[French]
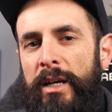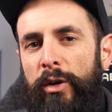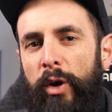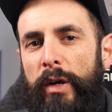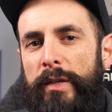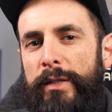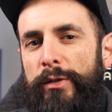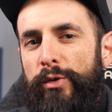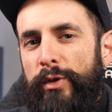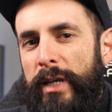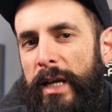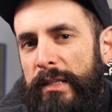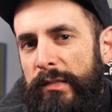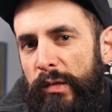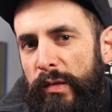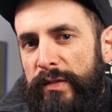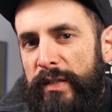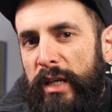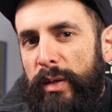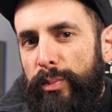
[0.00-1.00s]
Alors ici, ce
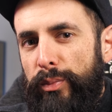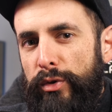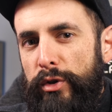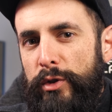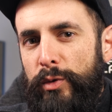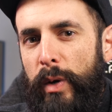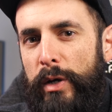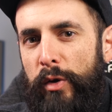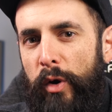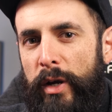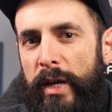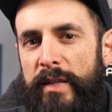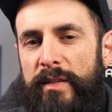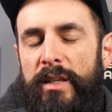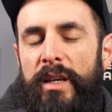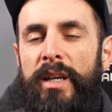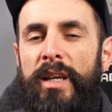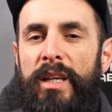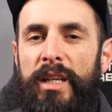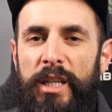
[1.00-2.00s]
K65 plus
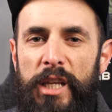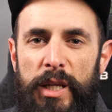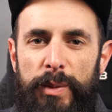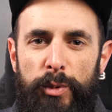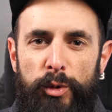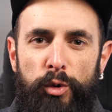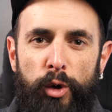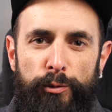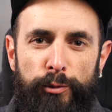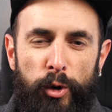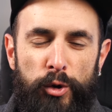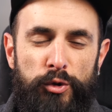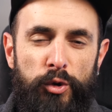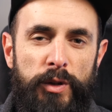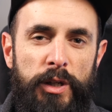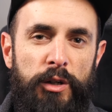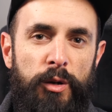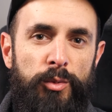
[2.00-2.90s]
WireGuess, il peut donc fonctionner,